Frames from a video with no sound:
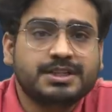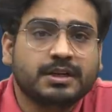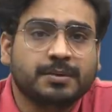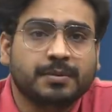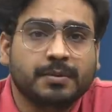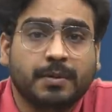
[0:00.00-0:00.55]

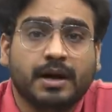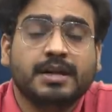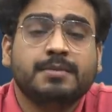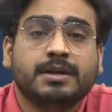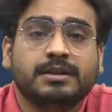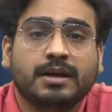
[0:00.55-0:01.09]
चरण में
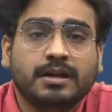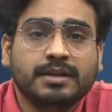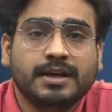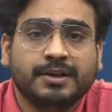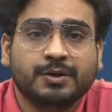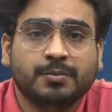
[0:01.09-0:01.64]
भारी मतदान
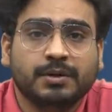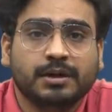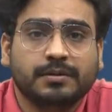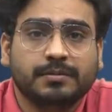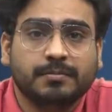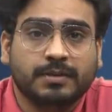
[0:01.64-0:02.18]
देखने को मिला
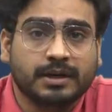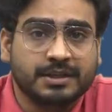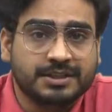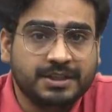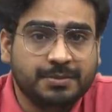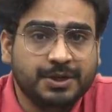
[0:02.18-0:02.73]
मगर
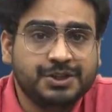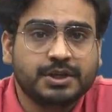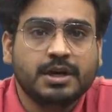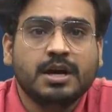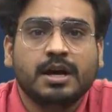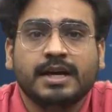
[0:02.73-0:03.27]
इसी बीच
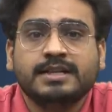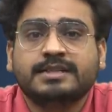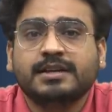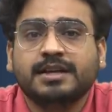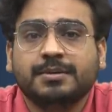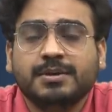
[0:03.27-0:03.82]

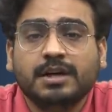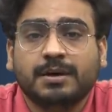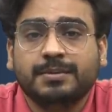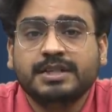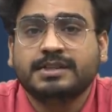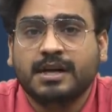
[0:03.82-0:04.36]
हिंसा की भी
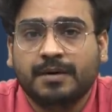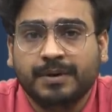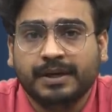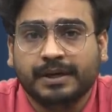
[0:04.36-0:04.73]
खबरें सामने